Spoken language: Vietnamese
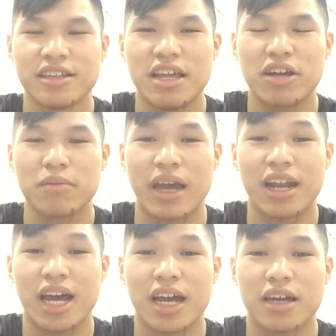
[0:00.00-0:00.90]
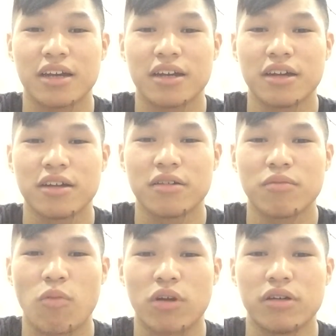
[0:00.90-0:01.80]
Nếu các bạn là
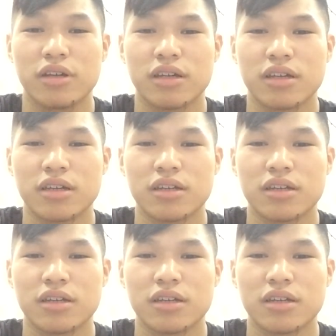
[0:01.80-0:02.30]
một người